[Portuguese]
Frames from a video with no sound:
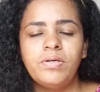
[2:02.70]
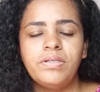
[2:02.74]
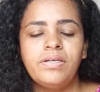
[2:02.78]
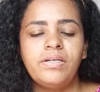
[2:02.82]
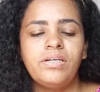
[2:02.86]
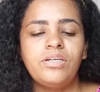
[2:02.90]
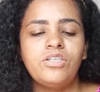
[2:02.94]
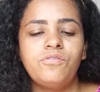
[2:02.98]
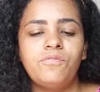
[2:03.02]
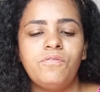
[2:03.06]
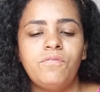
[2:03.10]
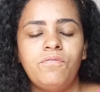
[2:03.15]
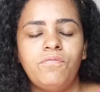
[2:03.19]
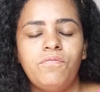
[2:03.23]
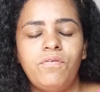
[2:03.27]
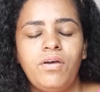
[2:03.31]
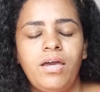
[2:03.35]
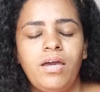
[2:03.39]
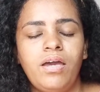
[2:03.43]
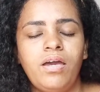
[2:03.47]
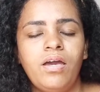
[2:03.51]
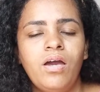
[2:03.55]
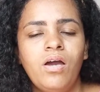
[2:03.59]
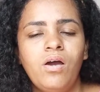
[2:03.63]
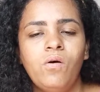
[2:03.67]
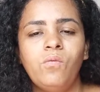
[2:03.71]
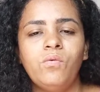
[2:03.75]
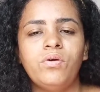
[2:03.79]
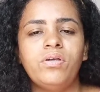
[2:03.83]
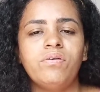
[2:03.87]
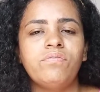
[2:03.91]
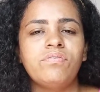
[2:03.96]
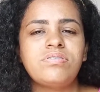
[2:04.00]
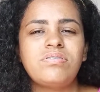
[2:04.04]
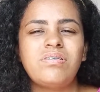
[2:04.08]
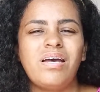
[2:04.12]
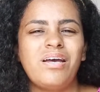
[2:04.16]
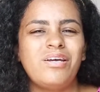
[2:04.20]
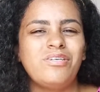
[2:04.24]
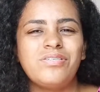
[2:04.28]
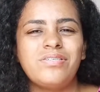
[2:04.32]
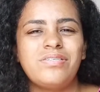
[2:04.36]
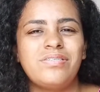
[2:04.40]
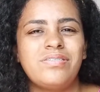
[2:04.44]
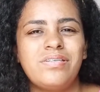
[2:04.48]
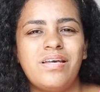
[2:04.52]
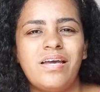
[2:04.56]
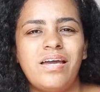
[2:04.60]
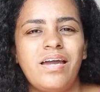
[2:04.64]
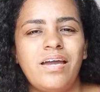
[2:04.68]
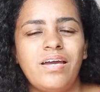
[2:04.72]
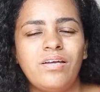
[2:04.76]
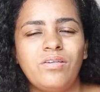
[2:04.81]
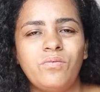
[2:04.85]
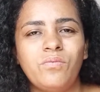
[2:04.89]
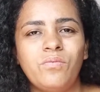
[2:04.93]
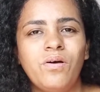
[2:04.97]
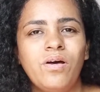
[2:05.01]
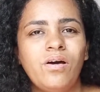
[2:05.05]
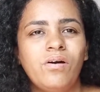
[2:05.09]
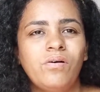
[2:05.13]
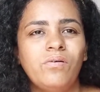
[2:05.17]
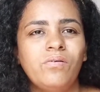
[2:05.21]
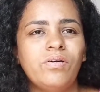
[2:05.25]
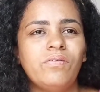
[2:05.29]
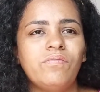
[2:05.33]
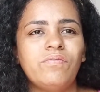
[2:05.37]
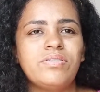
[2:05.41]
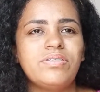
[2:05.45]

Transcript: maneira de viver, o que você acha certo, o que